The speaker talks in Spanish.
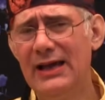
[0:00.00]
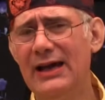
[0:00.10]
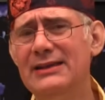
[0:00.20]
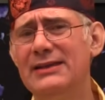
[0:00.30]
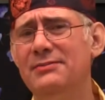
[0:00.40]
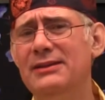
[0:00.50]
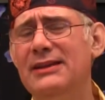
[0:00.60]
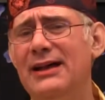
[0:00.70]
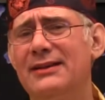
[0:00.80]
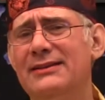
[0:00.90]
hay que
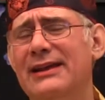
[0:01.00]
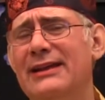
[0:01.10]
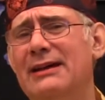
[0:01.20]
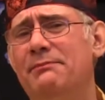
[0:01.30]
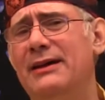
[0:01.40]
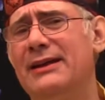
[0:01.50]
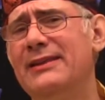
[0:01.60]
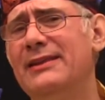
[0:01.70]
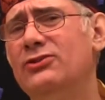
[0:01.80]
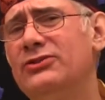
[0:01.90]
evitar de que las
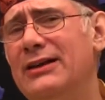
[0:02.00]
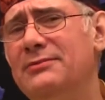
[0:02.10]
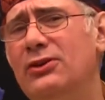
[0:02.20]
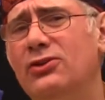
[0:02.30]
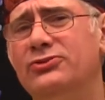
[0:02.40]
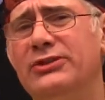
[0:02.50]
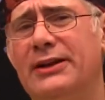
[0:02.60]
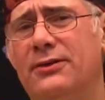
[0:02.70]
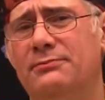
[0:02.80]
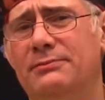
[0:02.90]
paredes de los alveolos se
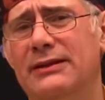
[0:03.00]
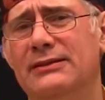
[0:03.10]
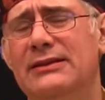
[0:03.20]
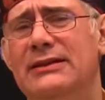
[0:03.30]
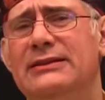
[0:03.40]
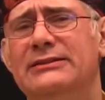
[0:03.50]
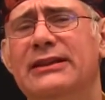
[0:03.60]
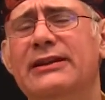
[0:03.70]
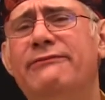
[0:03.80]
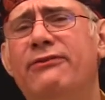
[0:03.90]
rompan.
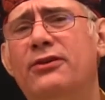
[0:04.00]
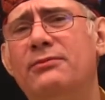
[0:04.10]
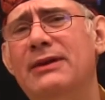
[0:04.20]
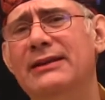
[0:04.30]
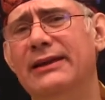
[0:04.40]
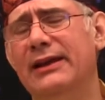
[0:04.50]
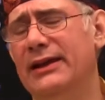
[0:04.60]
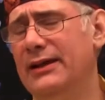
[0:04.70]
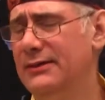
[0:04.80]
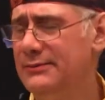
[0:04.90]
Tienen forma
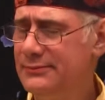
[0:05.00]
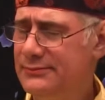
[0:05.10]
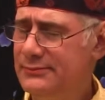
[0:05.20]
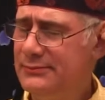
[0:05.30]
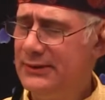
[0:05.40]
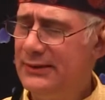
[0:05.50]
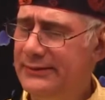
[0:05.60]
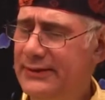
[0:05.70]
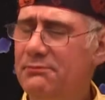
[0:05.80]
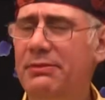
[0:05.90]
de,
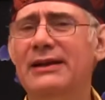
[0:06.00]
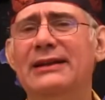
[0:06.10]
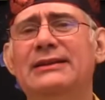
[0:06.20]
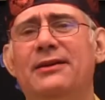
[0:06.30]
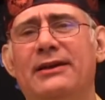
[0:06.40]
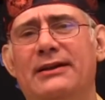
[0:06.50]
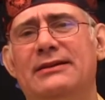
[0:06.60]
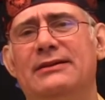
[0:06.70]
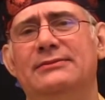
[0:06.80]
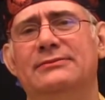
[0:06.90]
de un panal de
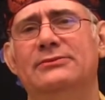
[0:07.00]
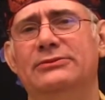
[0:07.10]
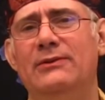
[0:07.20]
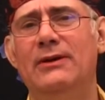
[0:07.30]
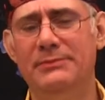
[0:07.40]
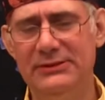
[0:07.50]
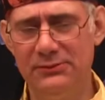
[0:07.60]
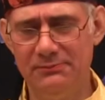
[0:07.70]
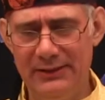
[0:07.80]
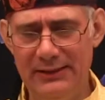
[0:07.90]
abeja. ¿Ustedes lo han
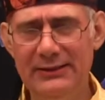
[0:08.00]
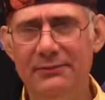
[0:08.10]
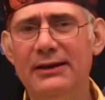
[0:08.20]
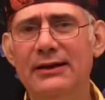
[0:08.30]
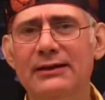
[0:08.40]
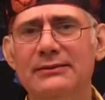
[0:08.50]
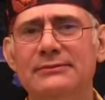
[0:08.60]
visto un panal de abeja?